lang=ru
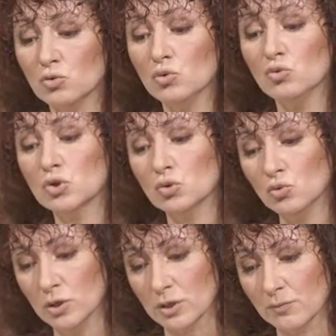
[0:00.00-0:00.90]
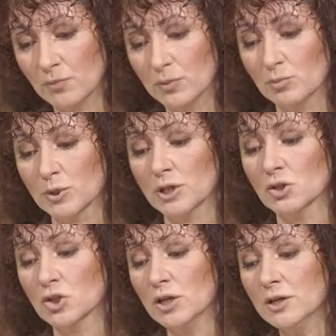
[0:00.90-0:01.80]
не уснули,
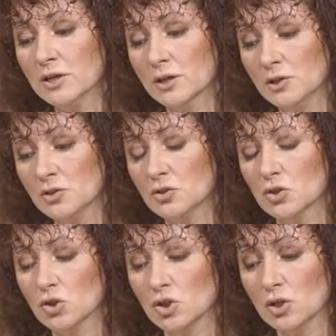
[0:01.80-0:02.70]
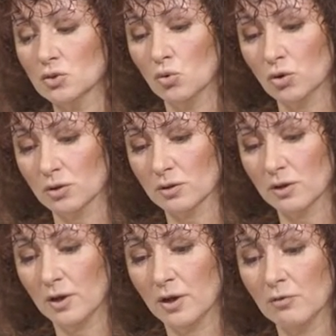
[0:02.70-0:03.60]
продолжали охранять и защищать город.
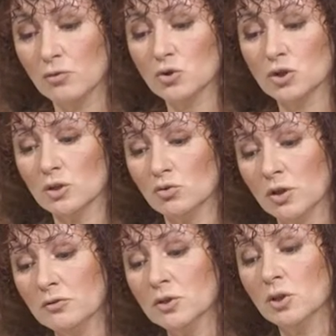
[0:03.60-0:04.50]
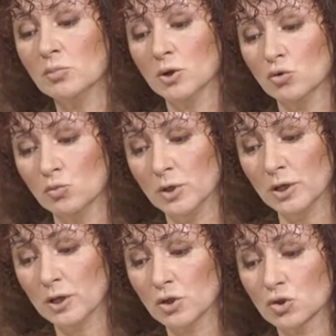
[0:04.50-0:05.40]
Под статую, наверное, и
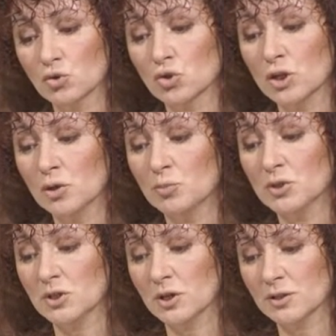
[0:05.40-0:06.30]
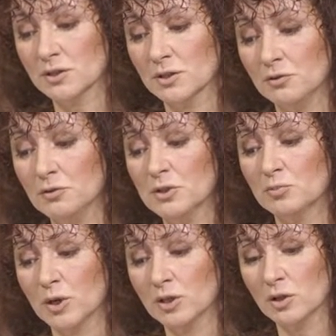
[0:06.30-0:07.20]
подумали, что шарик потерялся, львы
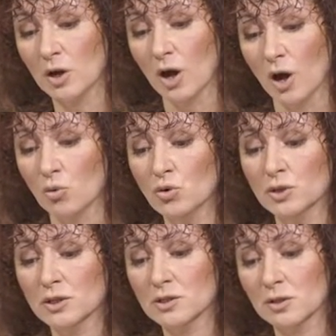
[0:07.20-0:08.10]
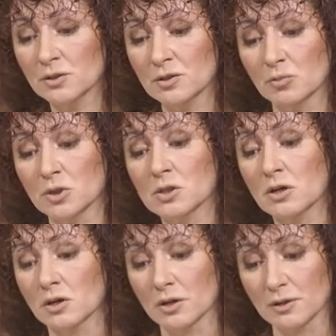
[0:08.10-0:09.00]
спят, а город остался без
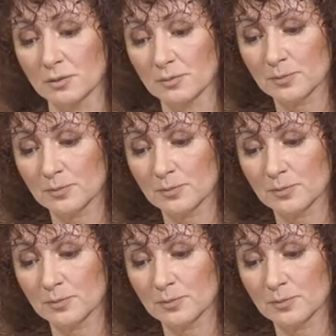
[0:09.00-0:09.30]
охраны».